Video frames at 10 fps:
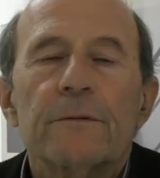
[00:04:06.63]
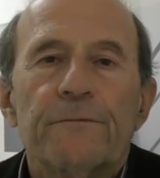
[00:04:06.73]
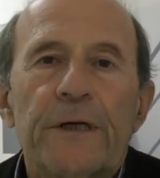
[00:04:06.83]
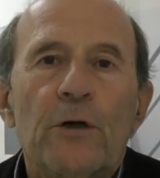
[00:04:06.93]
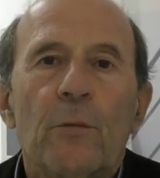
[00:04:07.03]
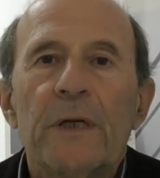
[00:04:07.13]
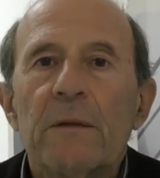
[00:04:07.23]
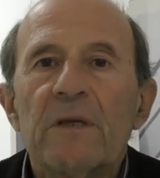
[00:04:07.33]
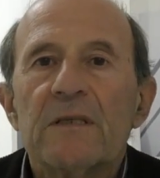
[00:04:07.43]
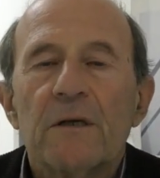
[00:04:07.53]

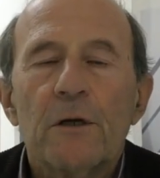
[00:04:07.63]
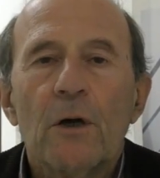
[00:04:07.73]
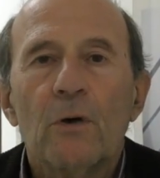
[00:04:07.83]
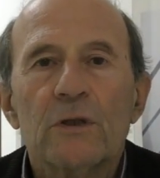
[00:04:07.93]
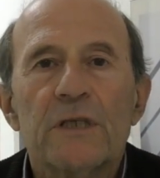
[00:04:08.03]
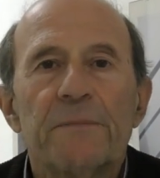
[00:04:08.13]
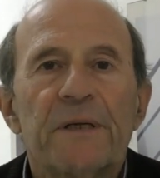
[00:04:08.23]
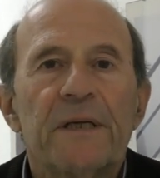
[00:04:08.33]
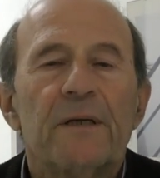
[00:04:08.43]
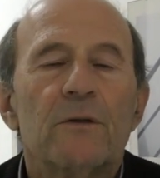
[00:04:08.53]
fenomeni misteriosi
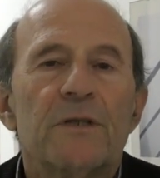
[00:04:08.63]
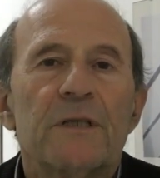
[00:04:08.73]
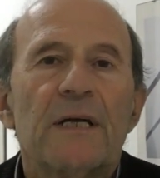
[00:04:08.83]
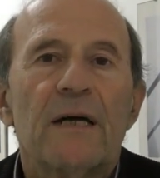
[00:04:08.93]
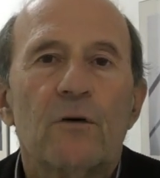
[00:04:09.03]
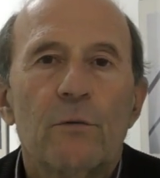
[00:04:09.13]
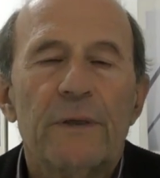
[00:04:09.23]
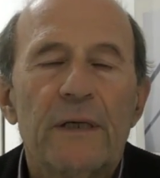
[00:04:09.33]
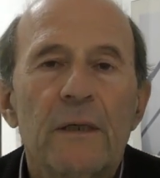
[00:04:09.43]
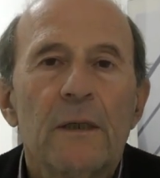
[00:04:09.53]
perché non si sa
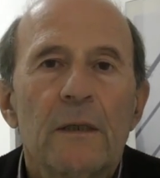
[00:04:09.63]
come